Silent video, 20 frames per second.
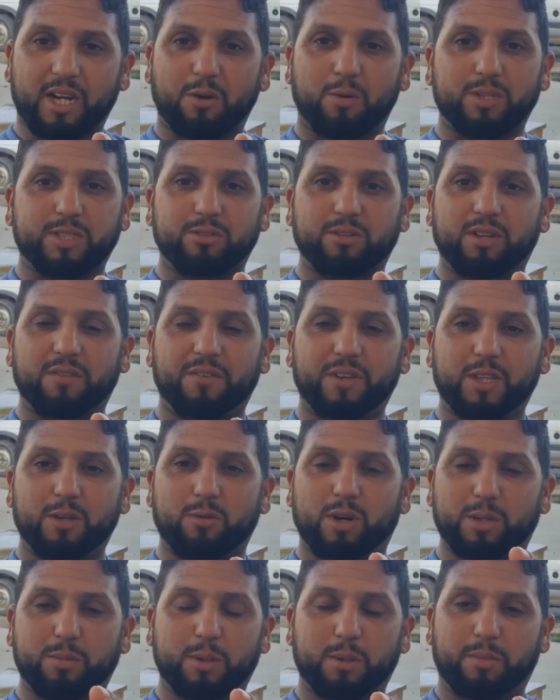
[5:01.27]
كيوصلني
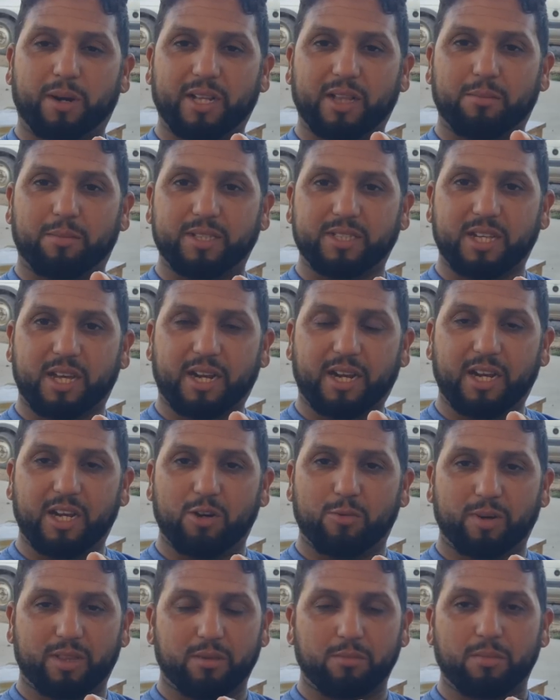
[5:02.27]
الفيديوهات من بعض المزارع اللي
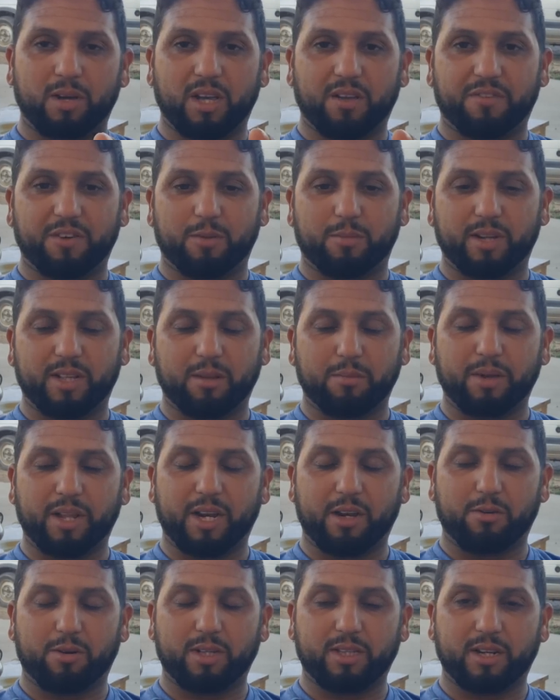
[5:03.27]
هما ثما فيهم هذا
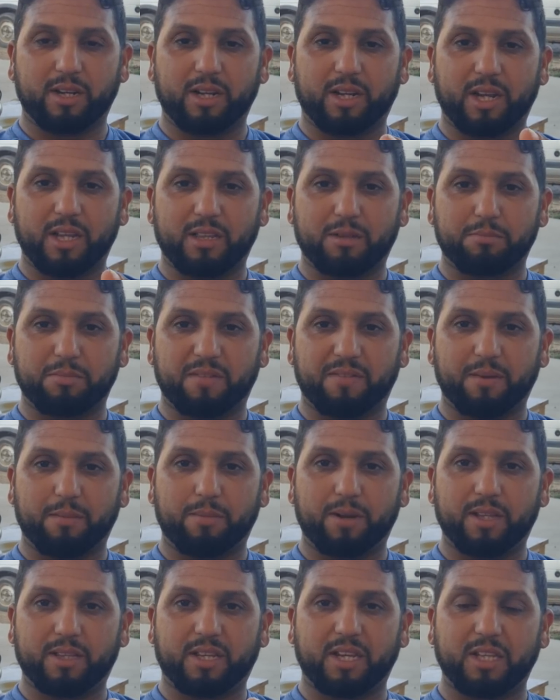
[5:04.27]
الميرين وهذا اللي كاين ثما في
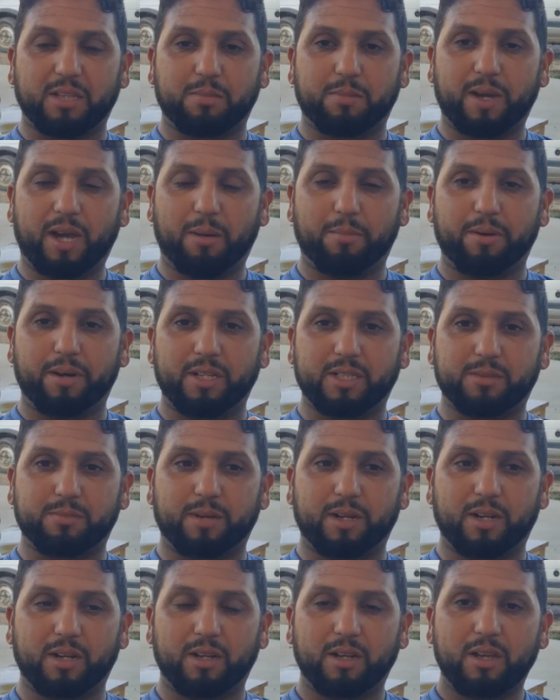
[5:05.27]
البلاد كيتباع
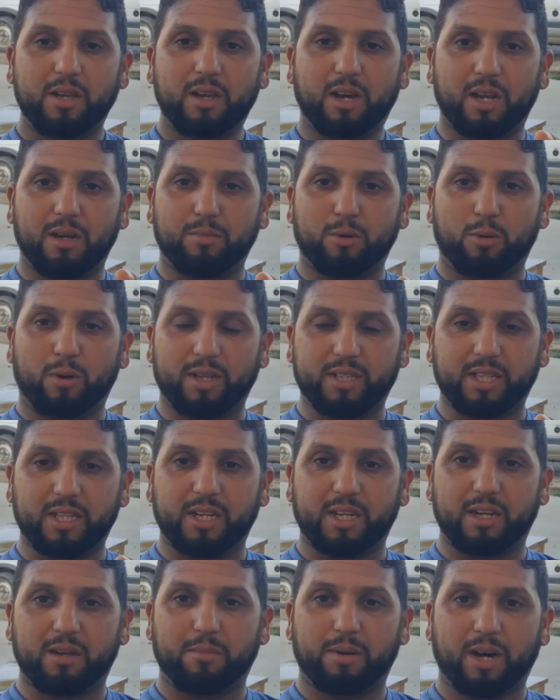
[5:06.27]
بالنسبه
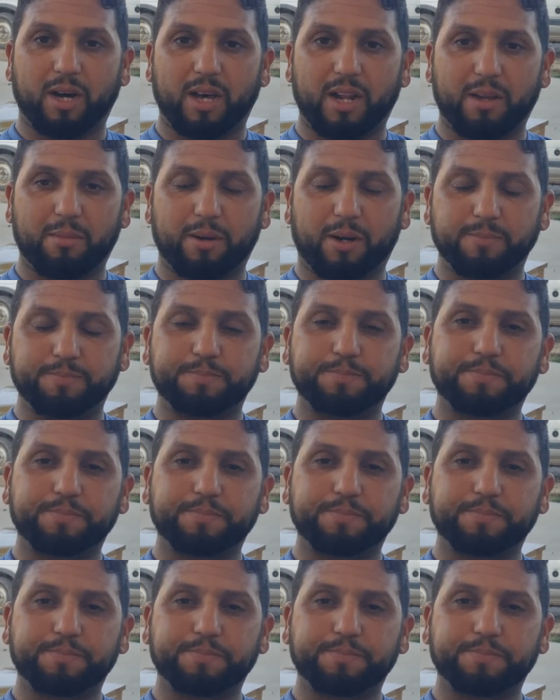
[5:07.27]
للمواطنين المغاربه